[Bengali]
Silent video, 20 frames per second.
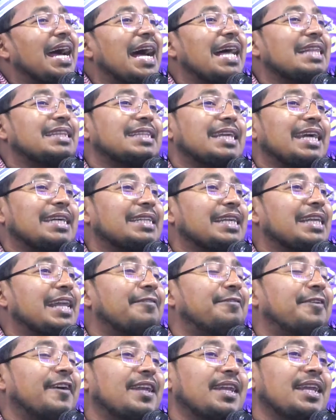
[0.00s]
হাত কেটে
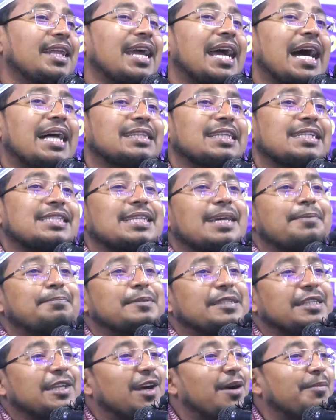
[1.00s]
না ফেললে হাতে
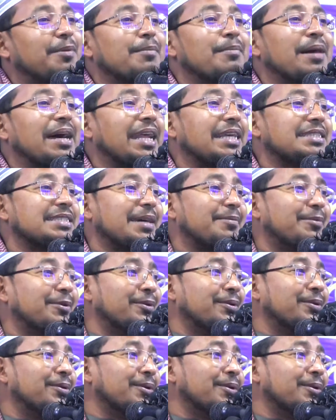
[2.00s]
সেফটি হবে মারা যাব